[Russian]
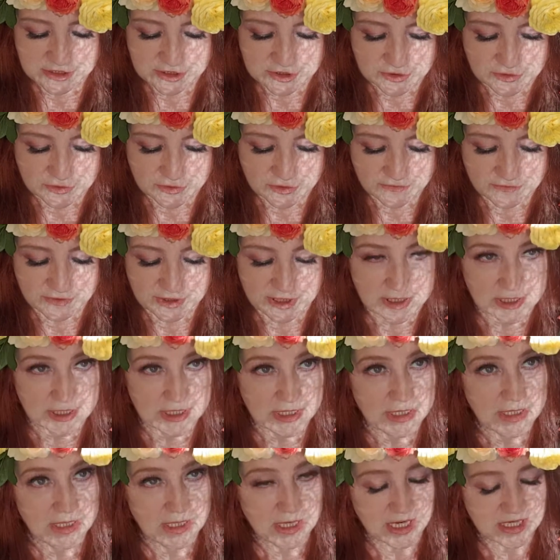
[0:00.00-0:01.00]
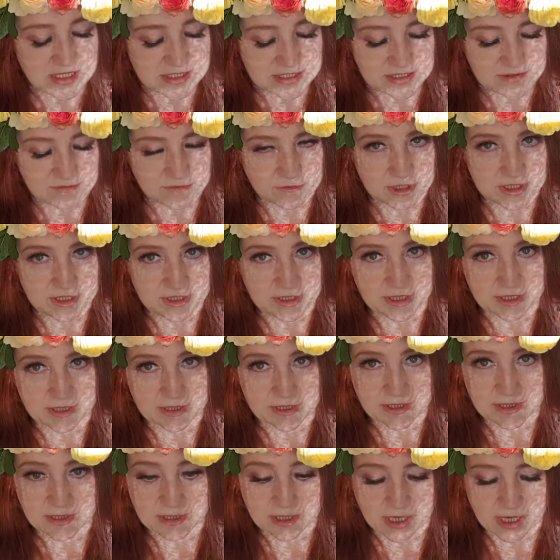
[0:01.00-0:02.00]
основы, а сегодня
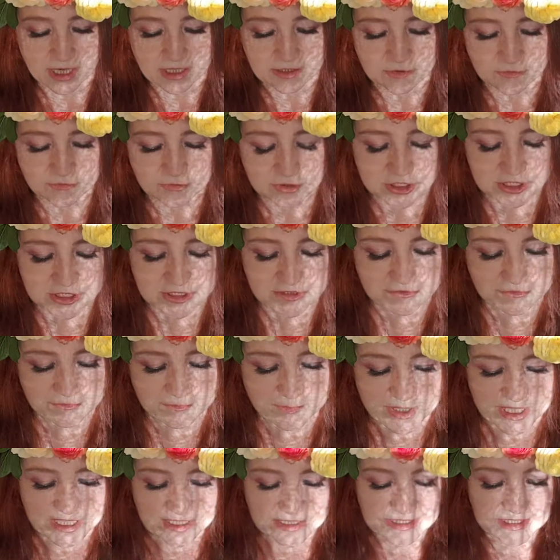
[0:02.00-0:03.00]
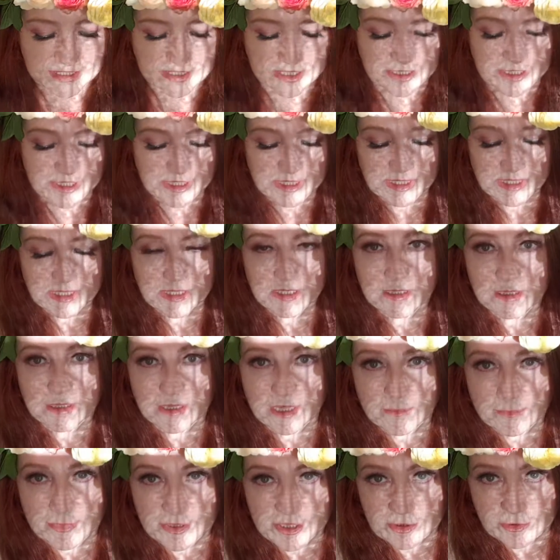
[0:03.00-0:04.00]
канувшие в бездни –
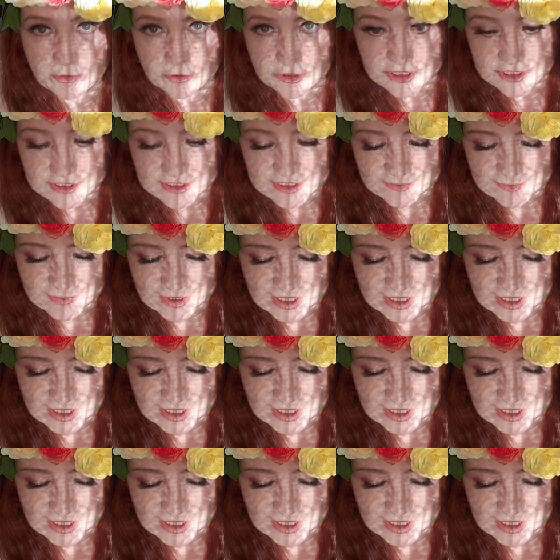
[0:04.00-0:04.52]
нам приходится